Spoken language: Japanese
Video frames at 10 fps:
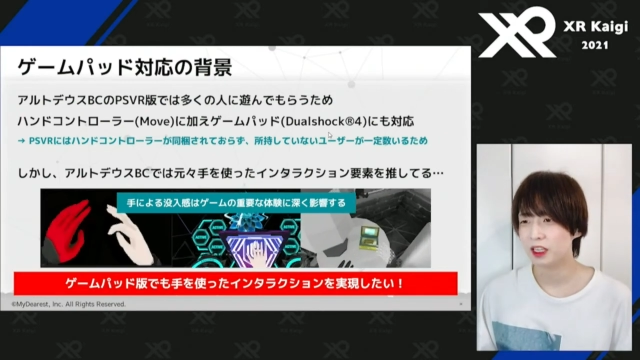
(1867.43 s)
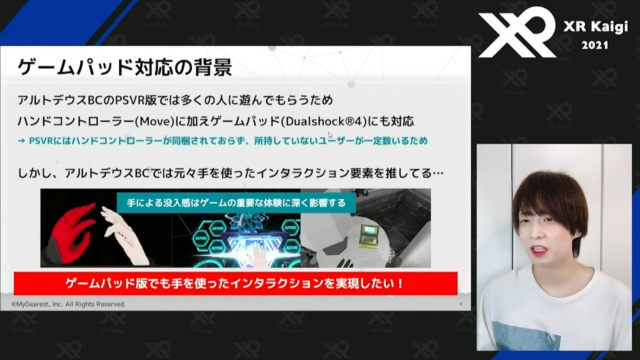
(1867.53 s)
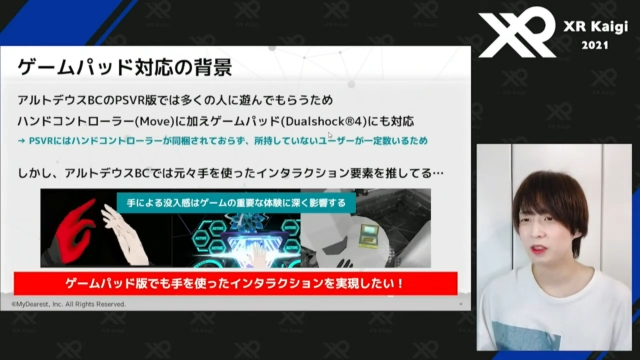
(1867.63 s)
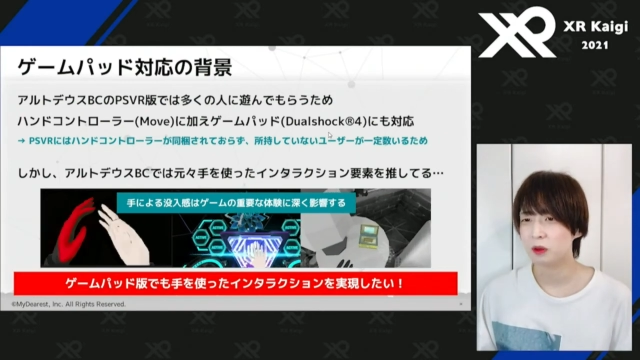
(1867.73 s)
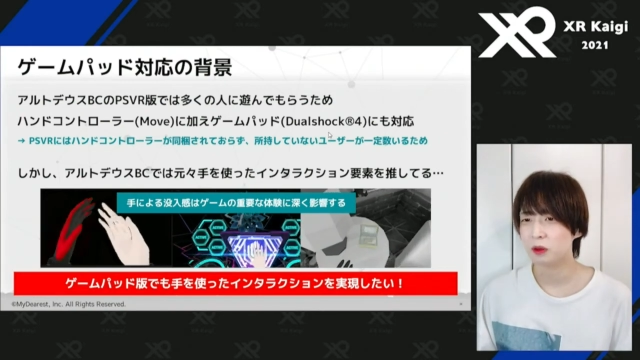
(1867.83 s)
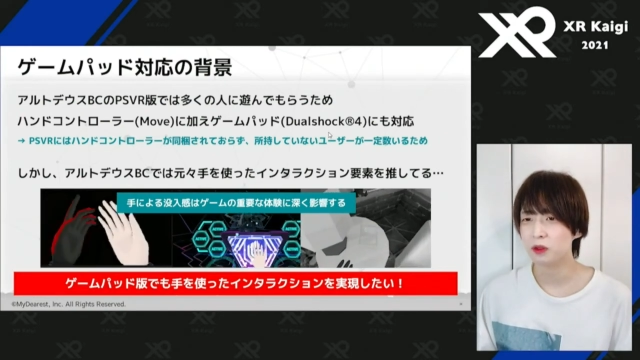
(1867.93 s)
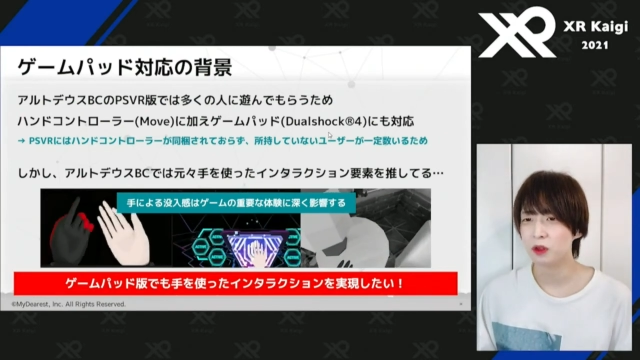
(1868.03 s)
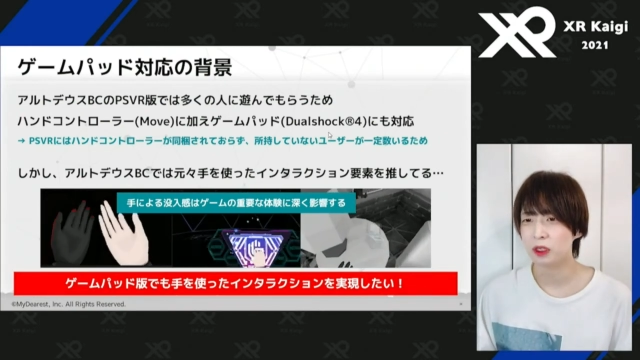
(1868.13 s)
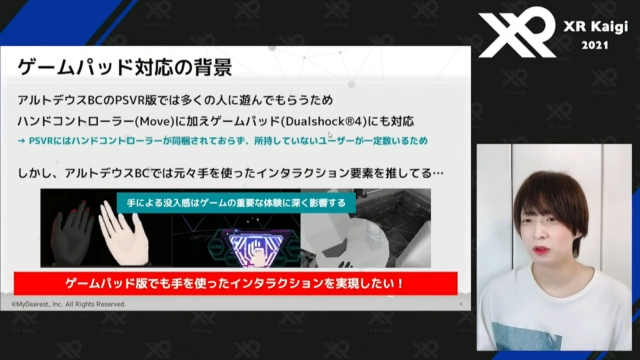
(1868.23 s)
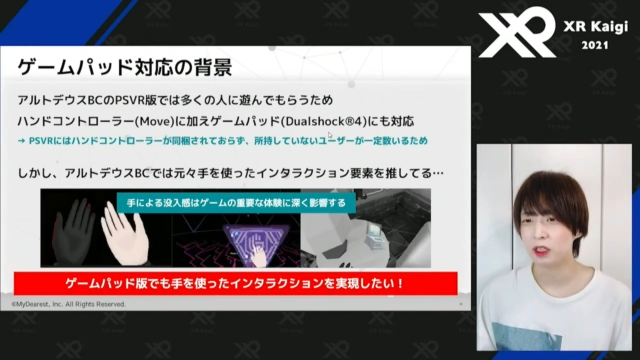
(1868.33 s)
はい。なので、こ
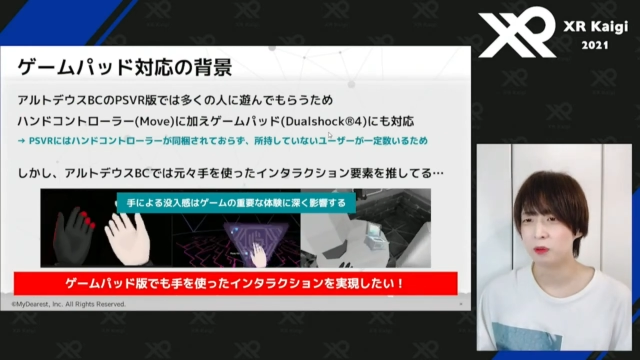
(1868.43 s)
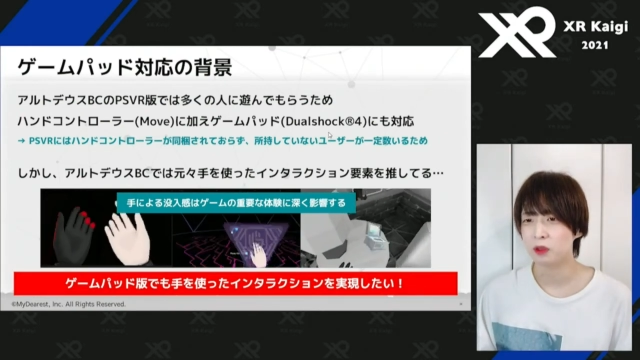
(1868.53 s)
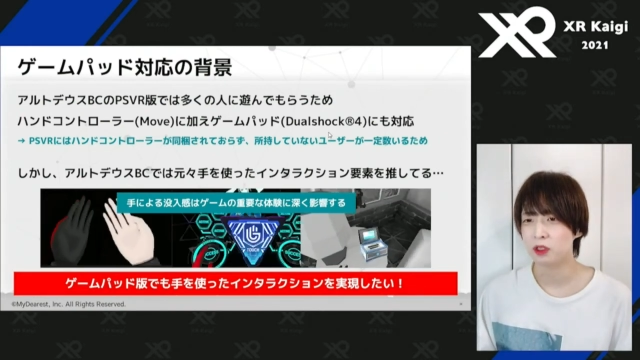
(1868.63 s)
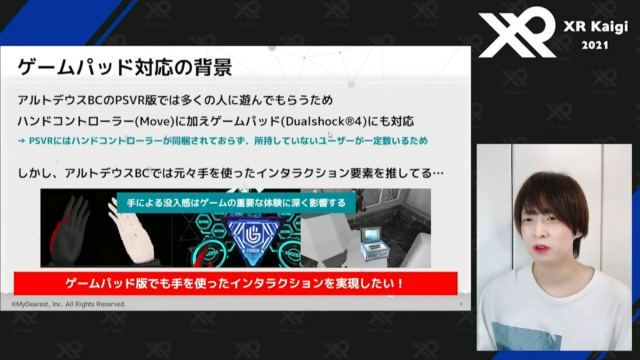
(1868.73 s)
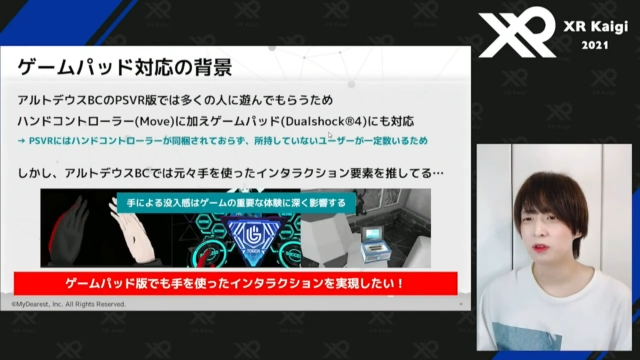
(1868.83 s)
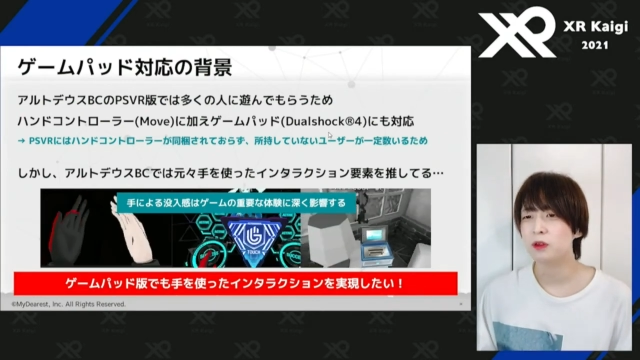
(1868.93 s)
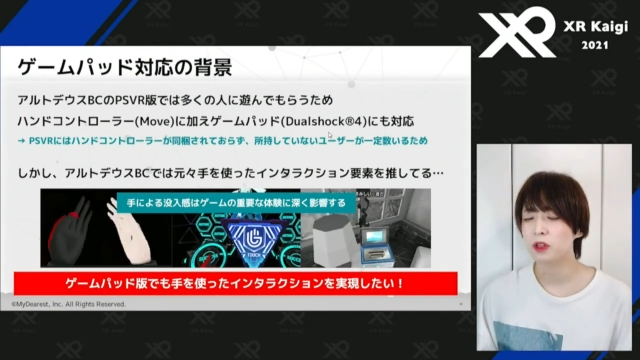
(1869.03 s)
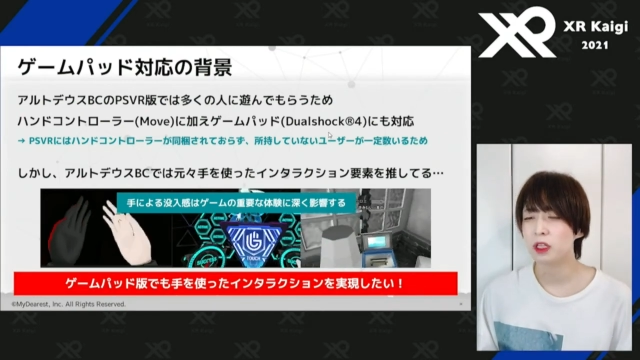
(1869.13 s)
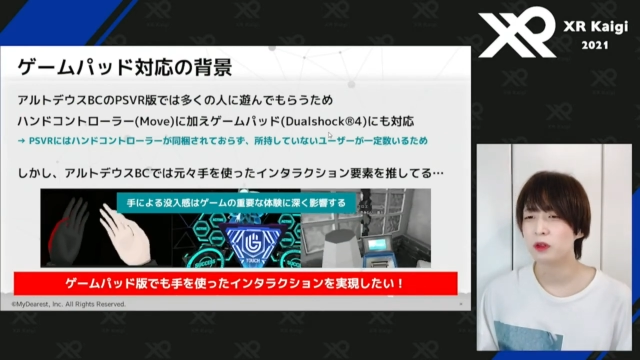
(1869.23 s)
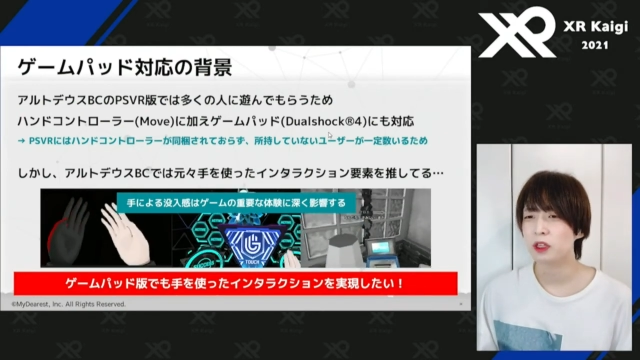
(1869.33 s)
の時の手のこ
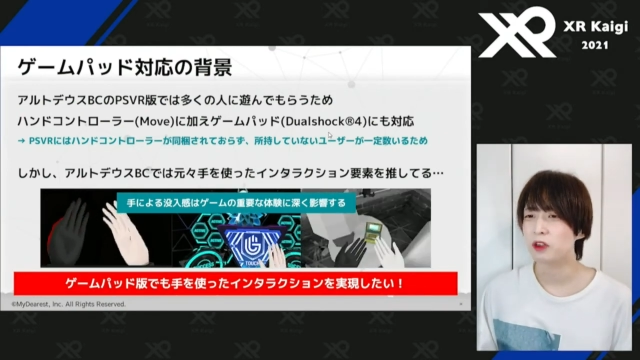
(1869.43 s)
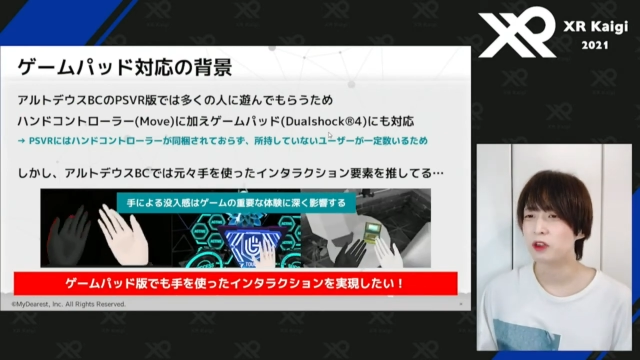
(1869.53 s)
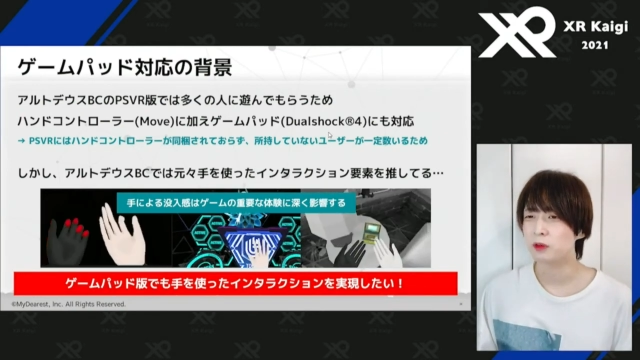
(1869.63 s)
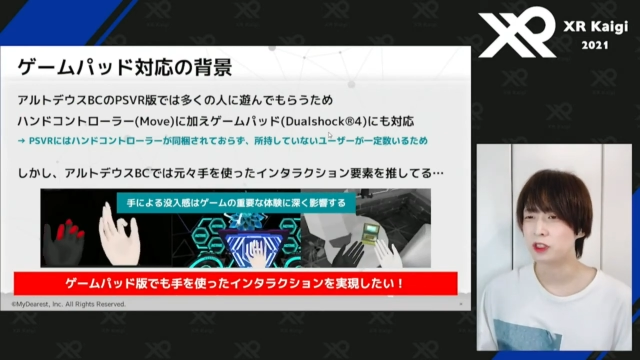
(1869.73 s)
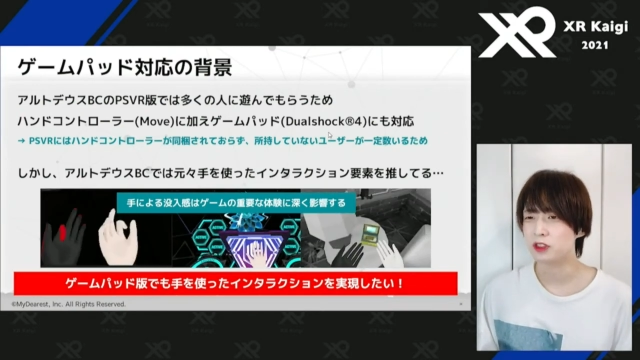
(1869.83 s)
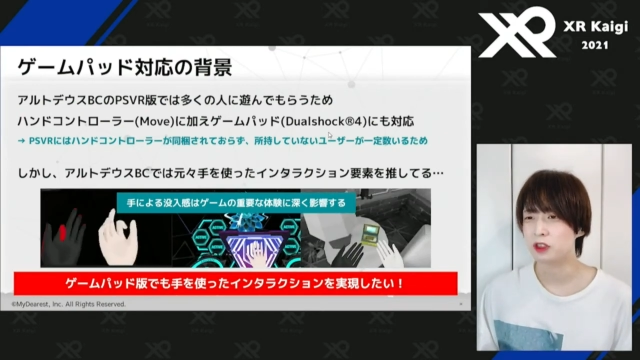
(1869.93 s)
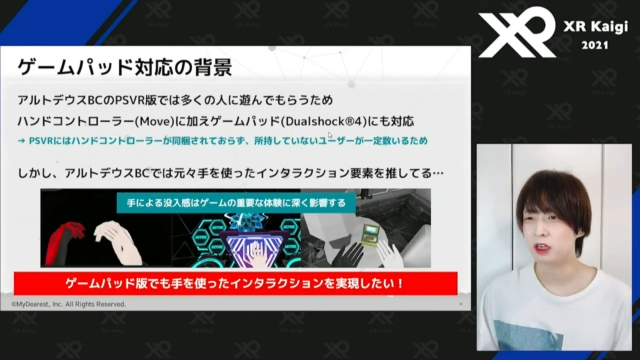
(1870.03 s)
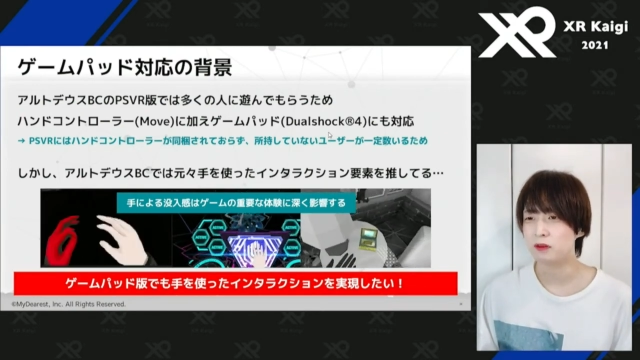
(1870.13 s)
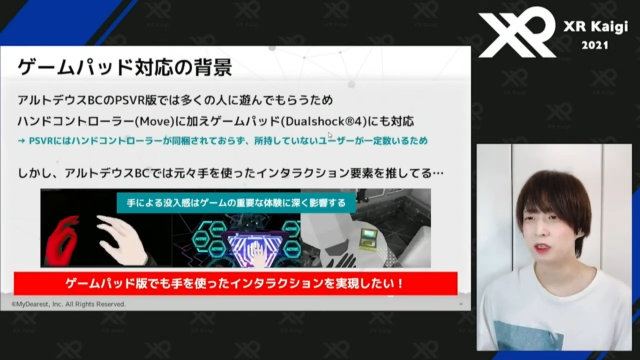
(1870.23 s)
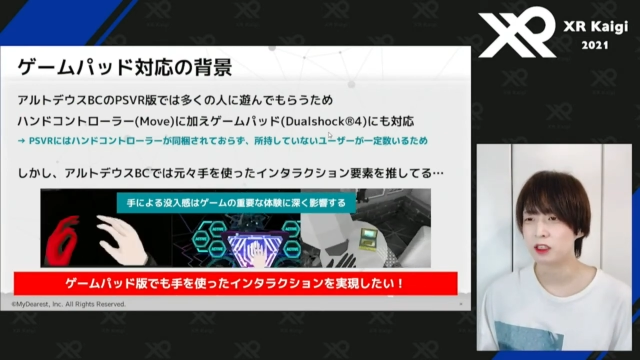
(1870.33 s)
の時の手による没
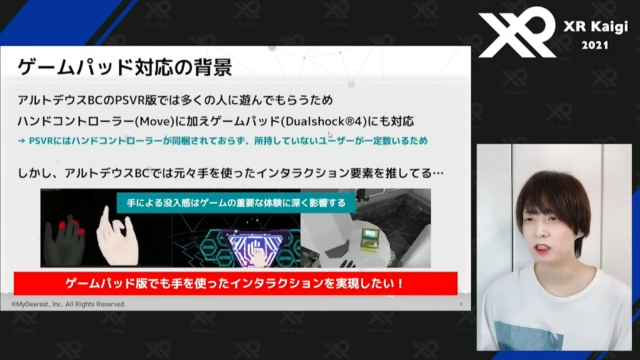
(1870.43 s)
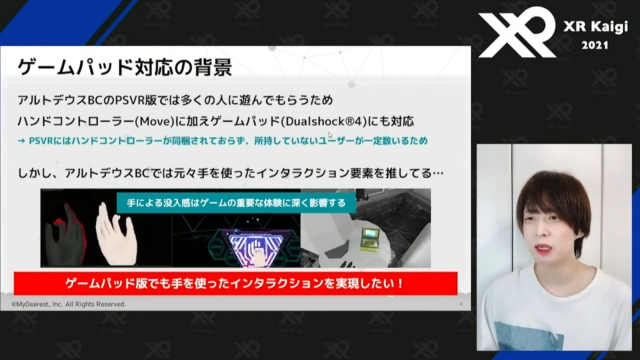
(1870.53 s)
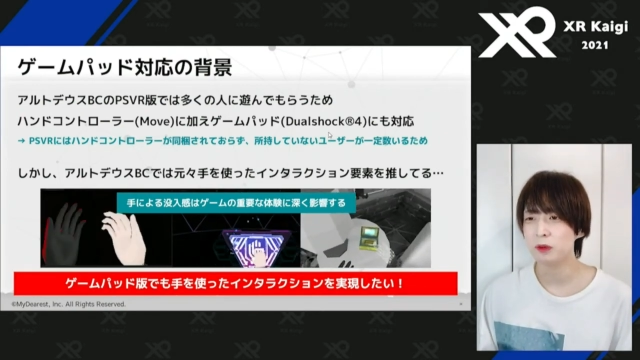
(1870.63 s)
入感は、